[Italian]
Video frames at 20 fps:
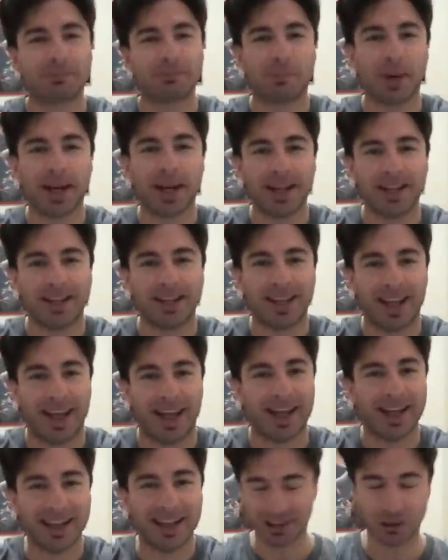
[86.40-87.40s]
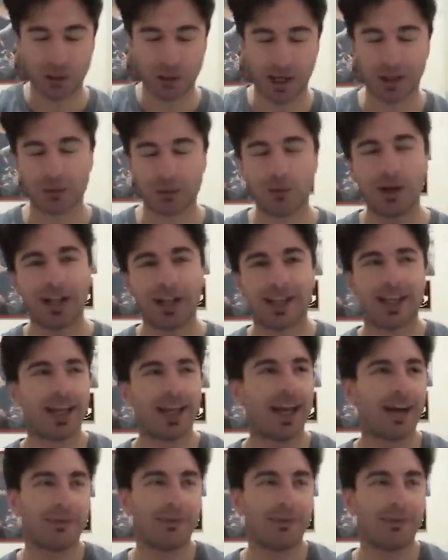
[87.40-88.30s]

sparite. Giocatori che